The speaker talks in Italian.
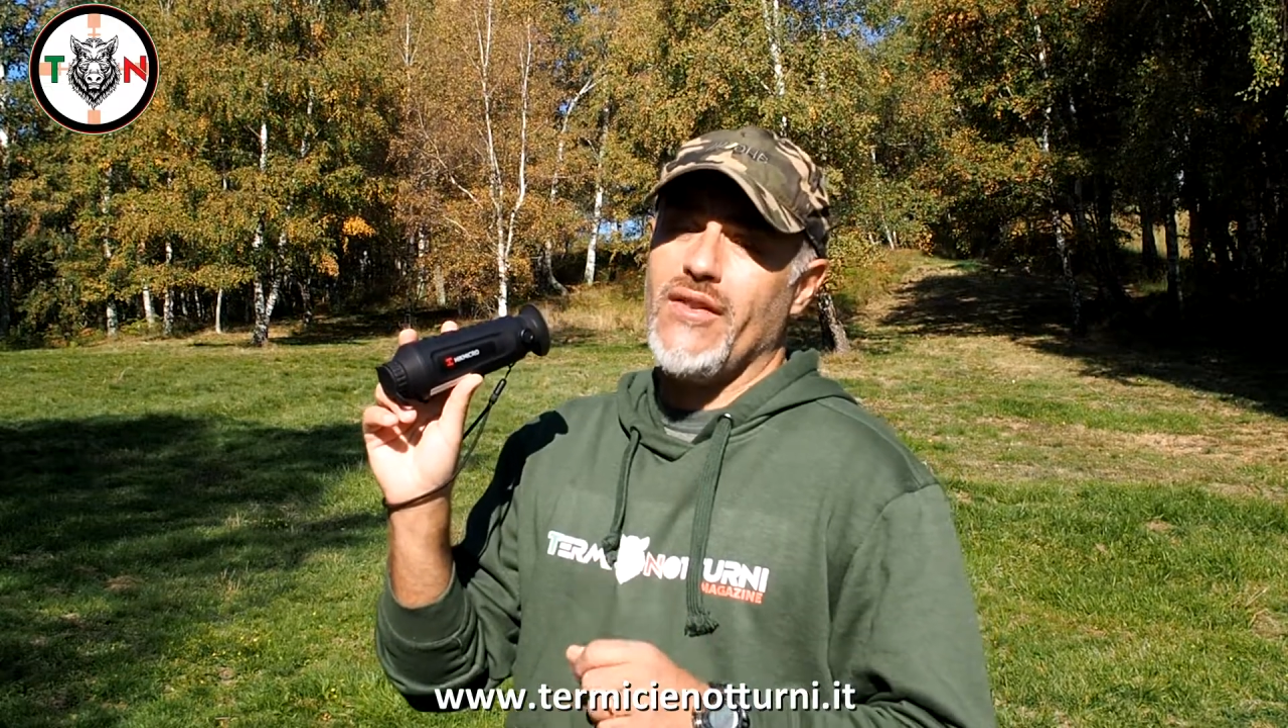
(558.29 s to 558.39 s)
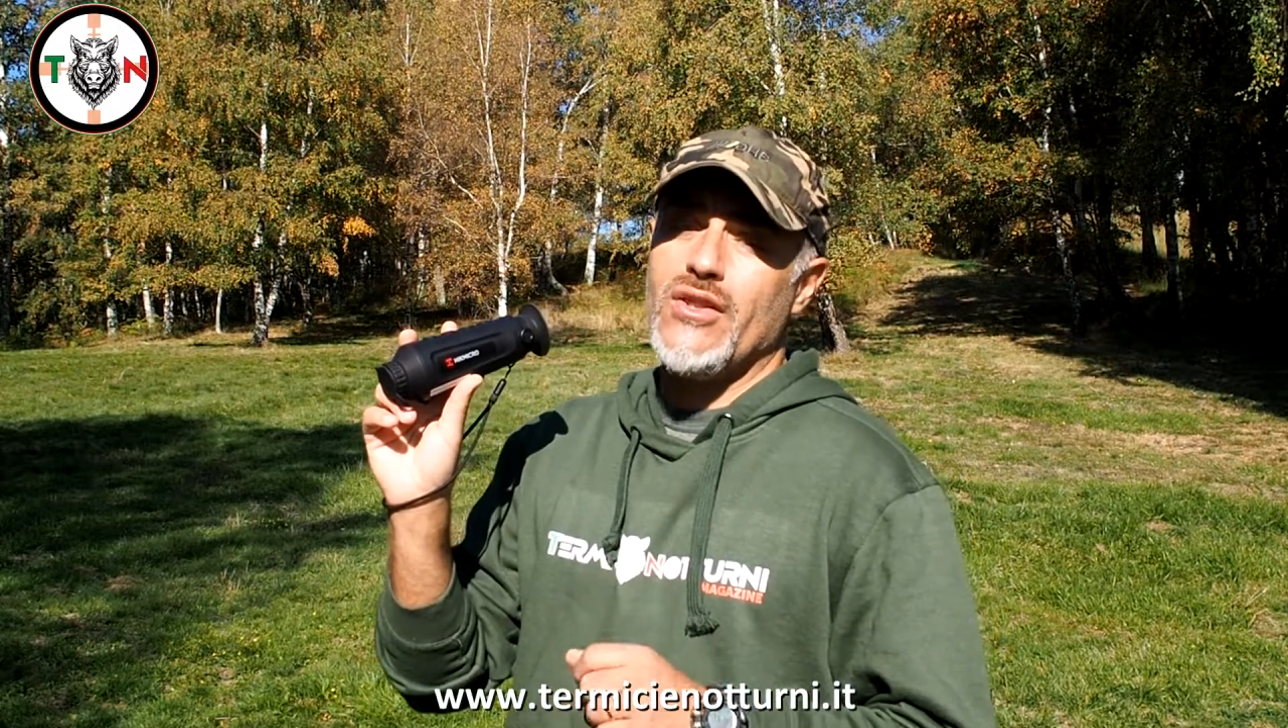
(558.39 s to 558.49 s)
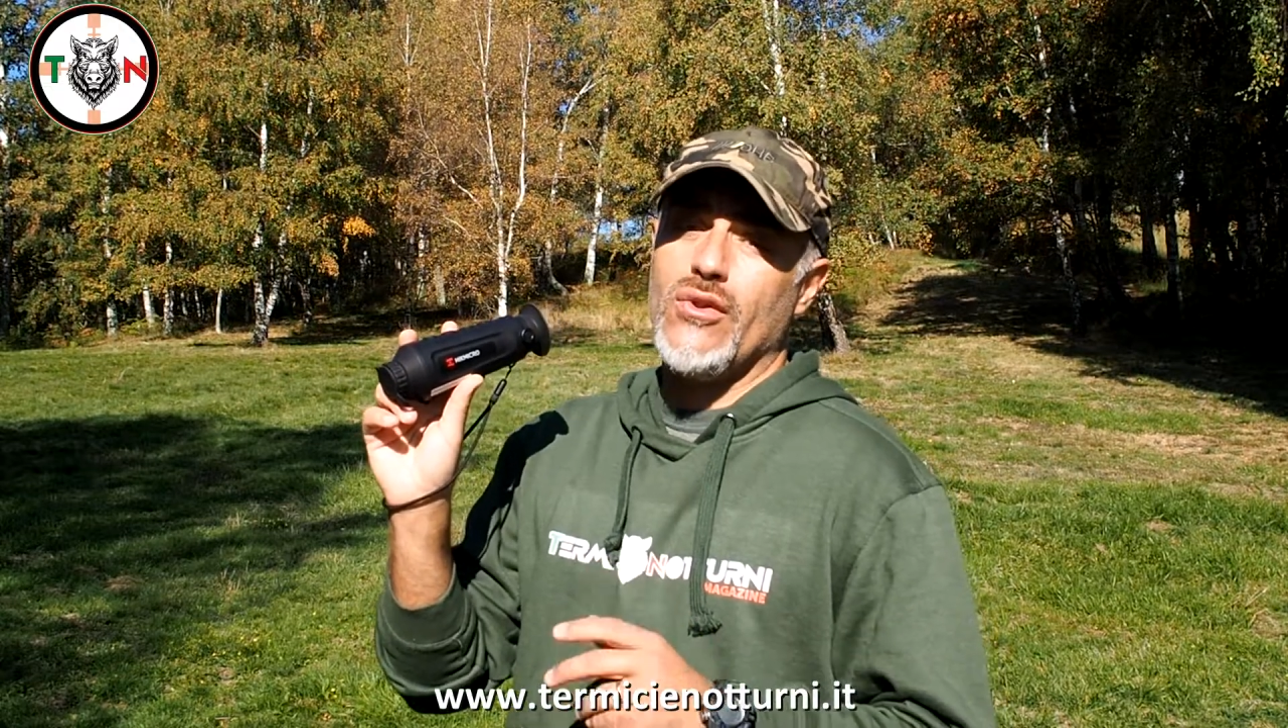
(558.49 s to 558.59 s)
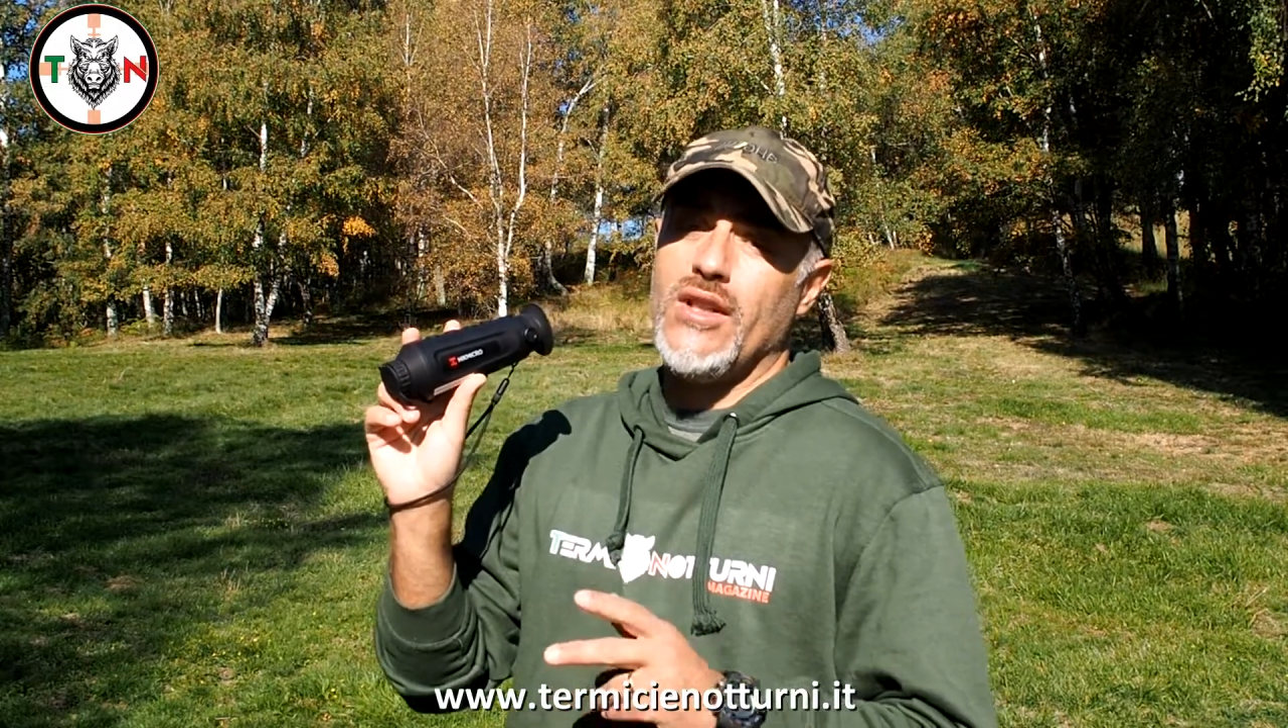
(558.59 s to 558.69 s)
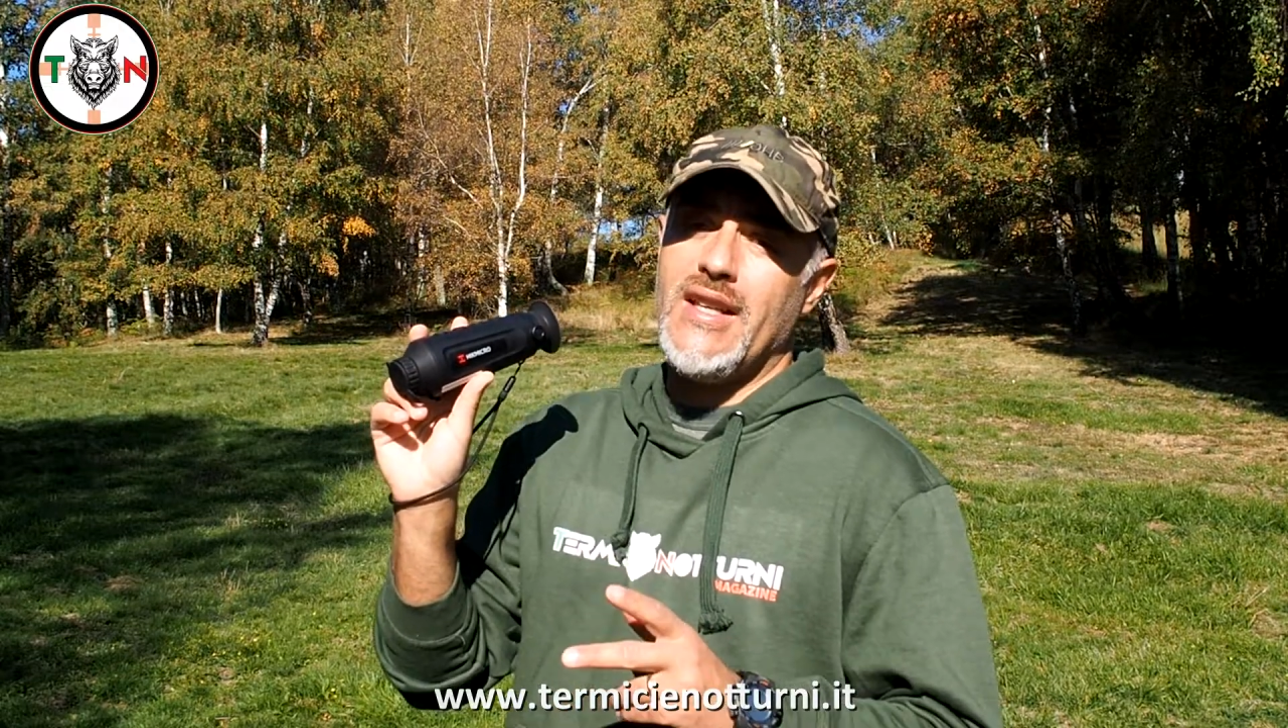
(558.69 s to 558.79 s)
è
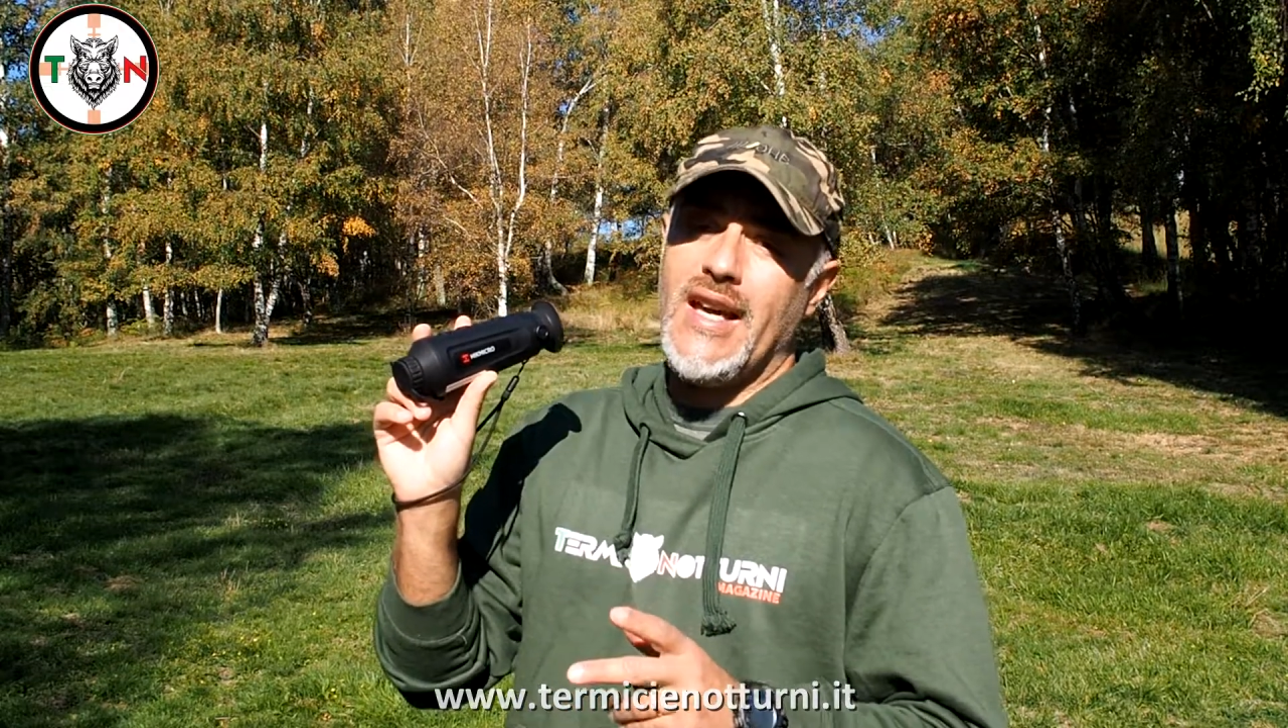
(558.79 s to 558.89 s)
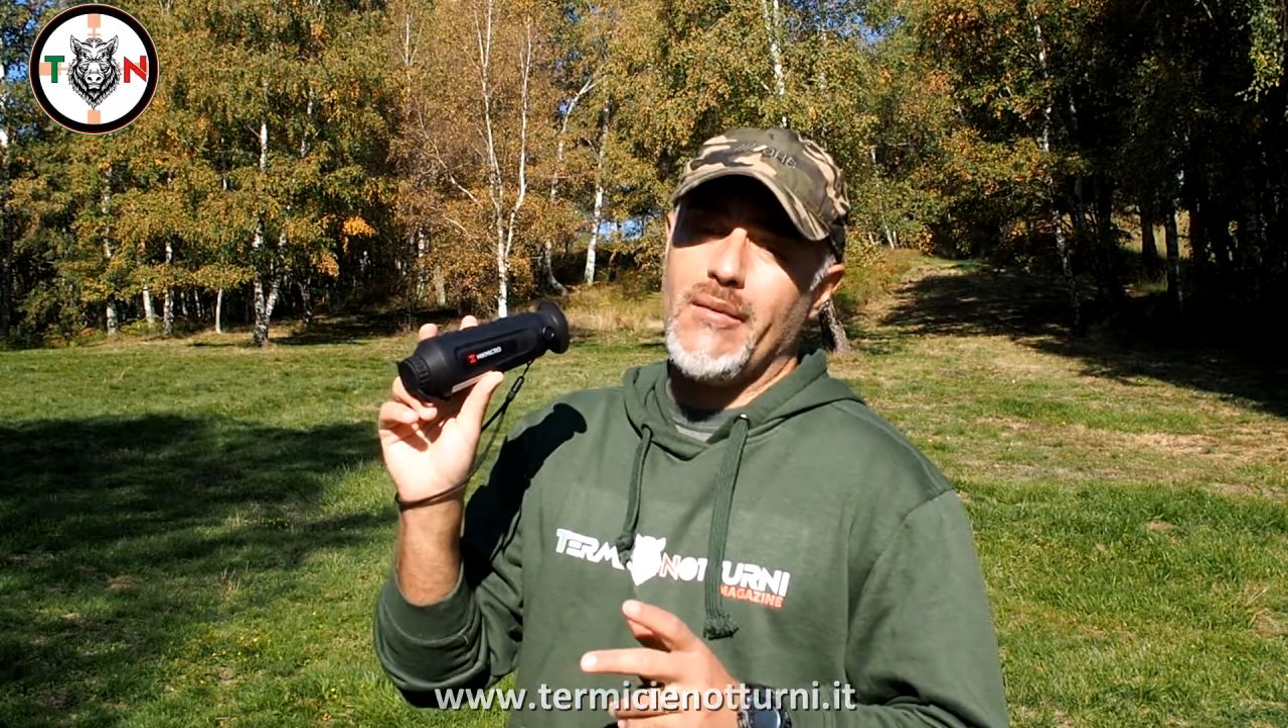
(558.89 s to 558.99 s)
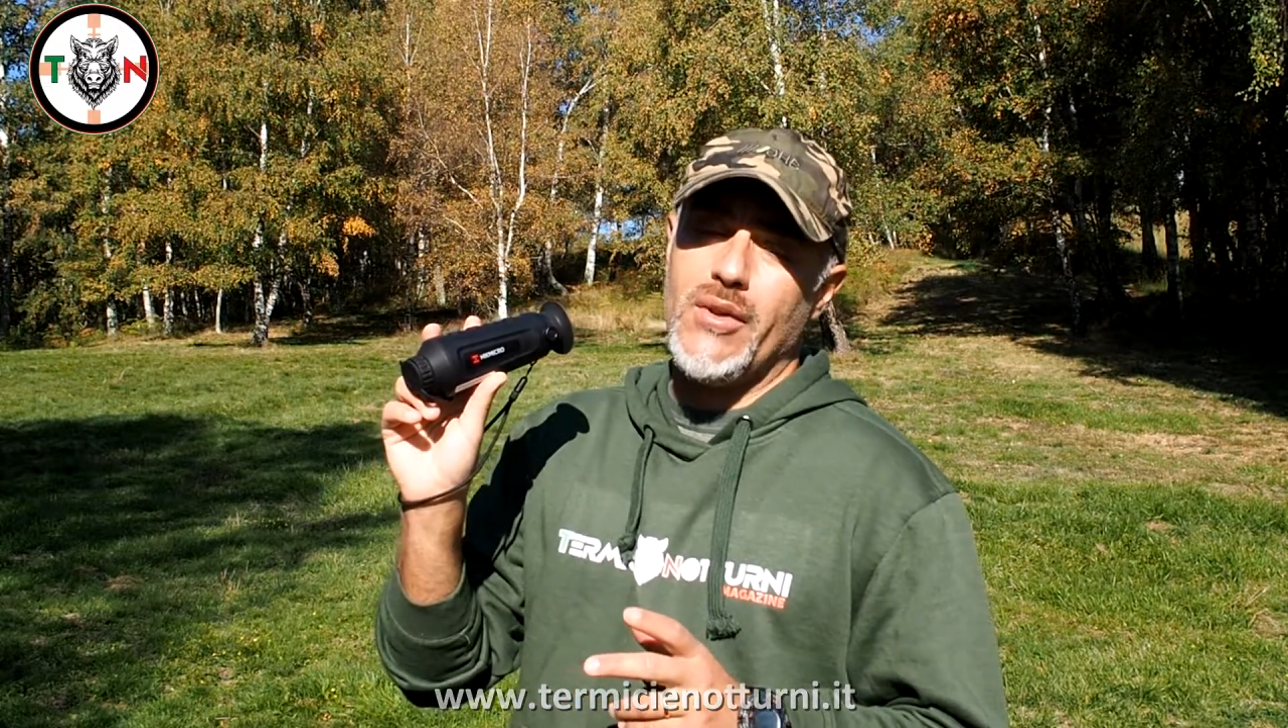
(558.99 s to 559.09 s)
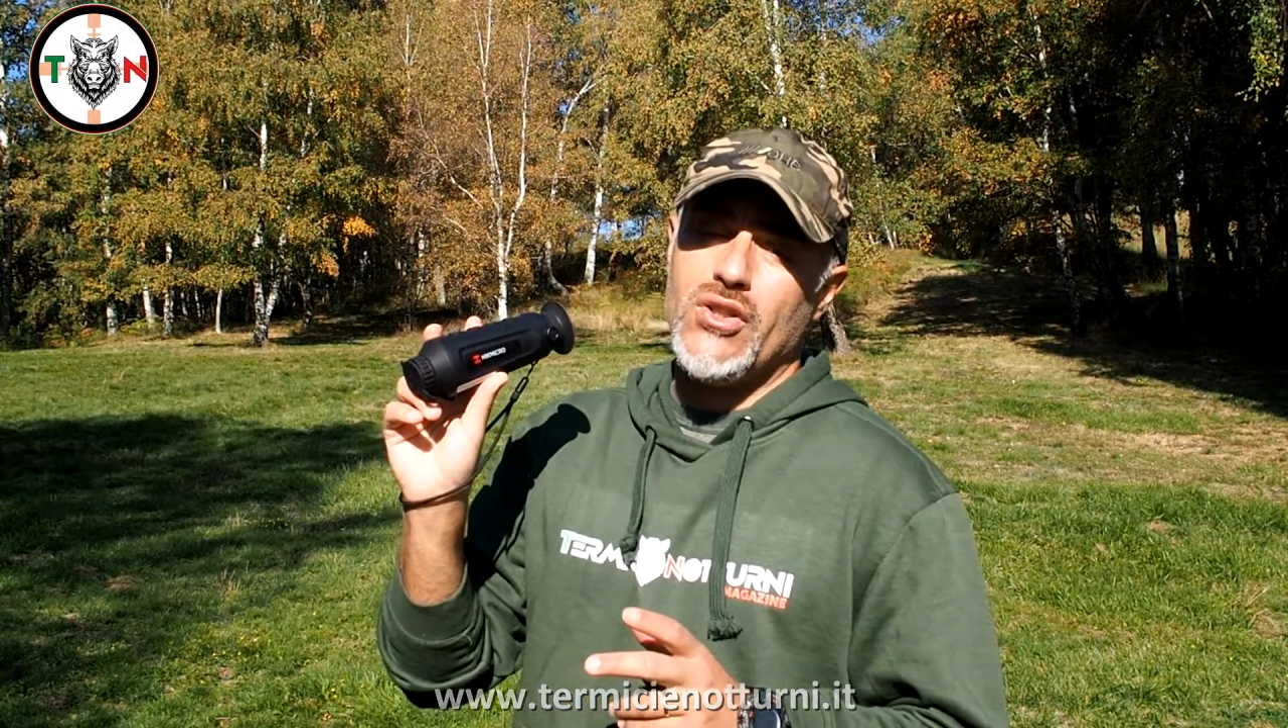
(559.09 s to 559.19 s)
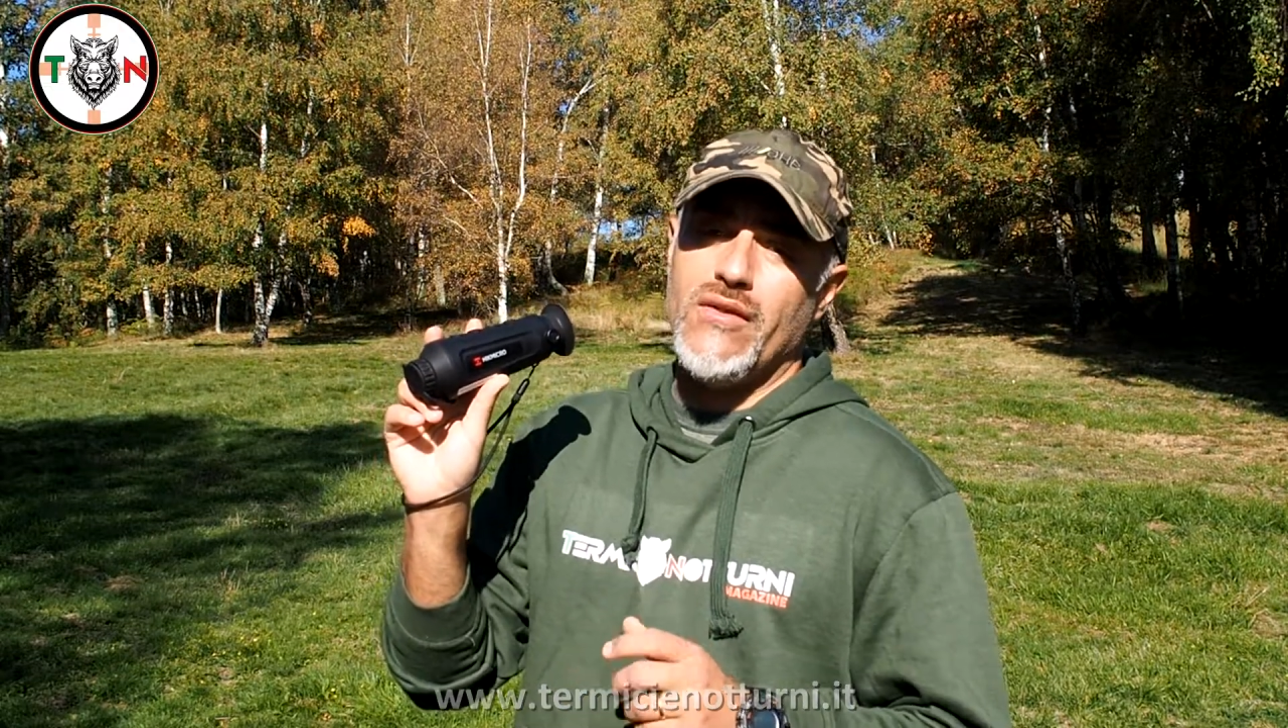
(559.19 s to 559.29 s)
Visori
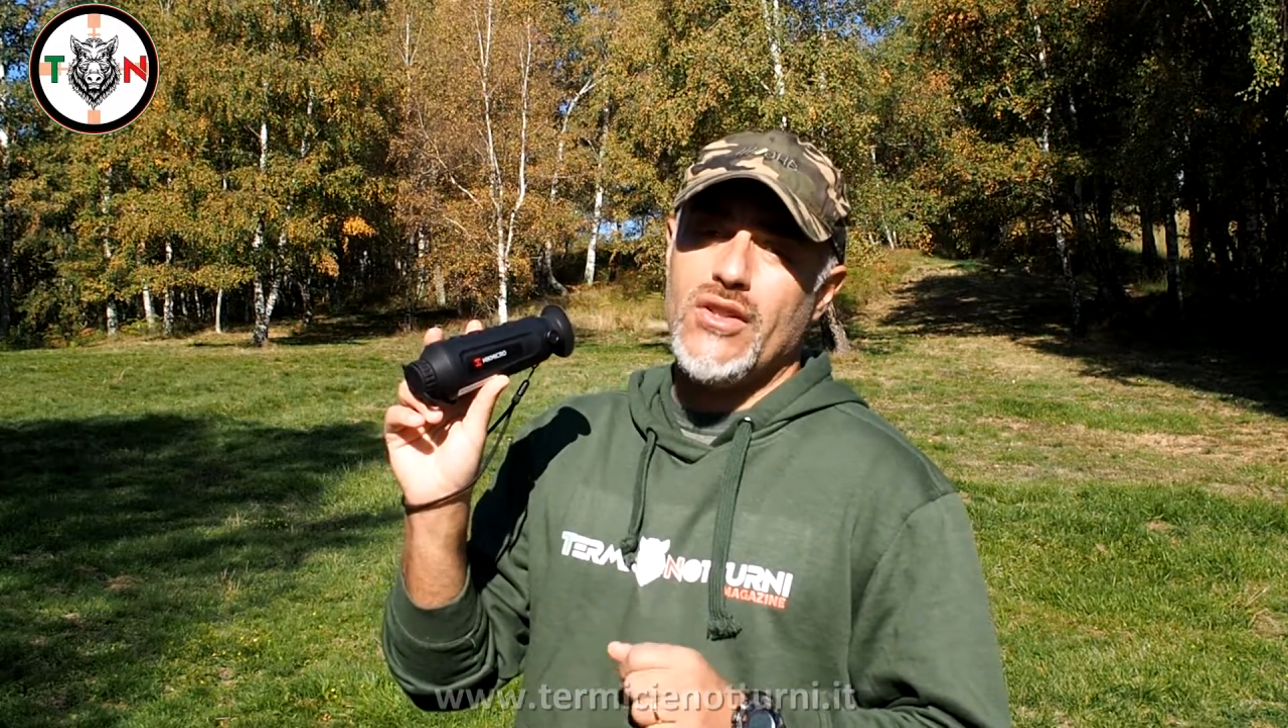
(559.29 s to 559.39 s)
Termici,